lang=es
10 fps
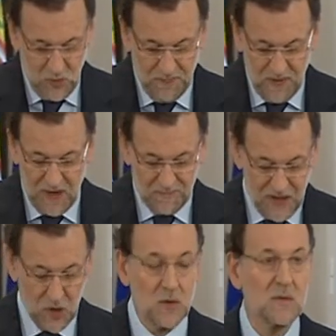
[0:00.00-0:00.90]
un primer
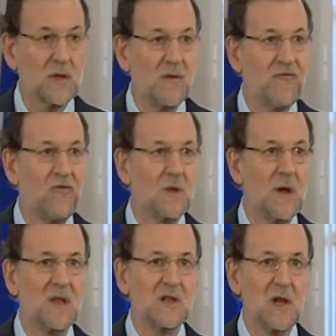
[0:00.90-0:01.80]
paso tan
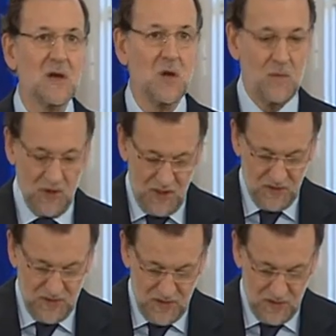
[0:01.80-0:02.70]
fundamental como
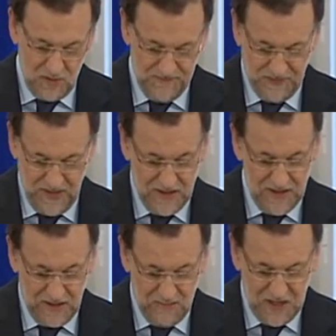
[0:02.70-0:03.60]
decidido en
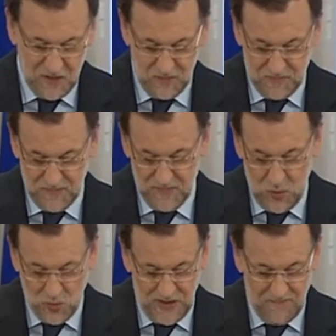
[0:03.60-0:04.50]
el camino
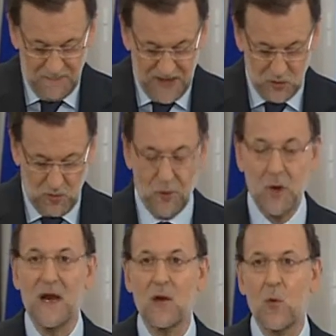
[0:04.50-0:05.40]
de un gran pacto
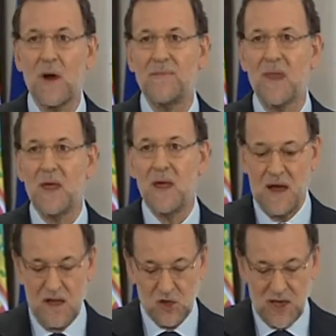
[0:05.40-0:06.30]
por el agua
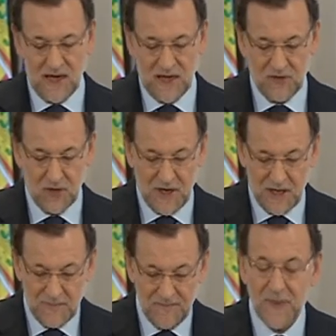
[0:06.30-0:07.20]
a escala
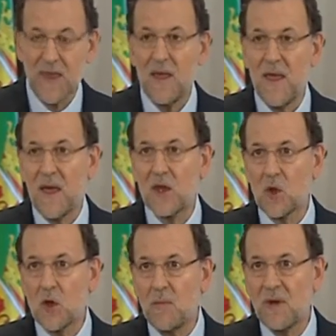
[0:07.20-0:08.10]
nacional.
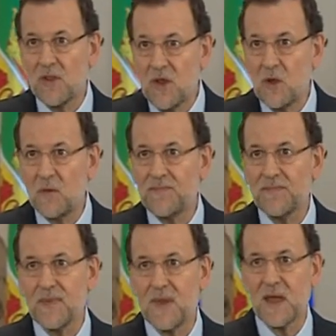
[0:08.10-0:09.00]
Estoy convencido
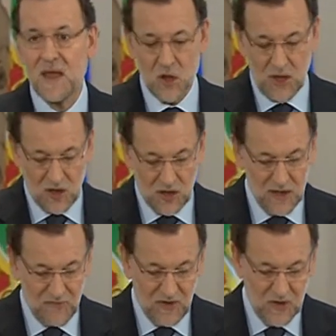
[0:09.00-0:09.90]
de que esta
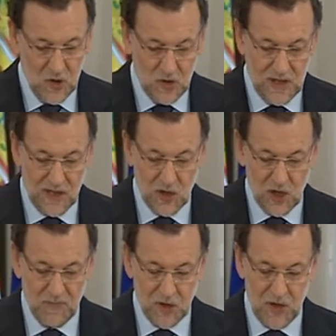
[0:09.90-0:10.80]
satisfacción que les he
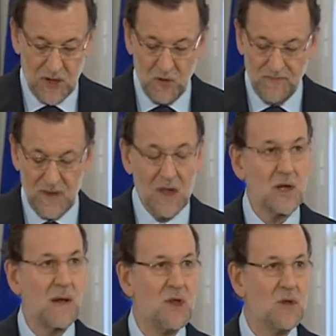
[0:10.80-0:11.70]
expresado
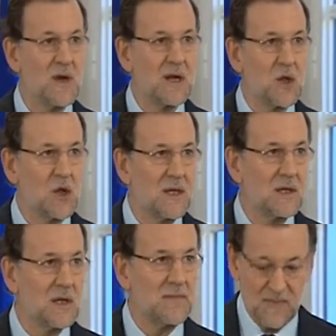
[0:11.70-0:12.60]
es la misma que
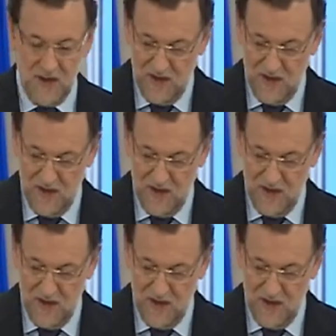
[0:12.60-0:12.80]
sienten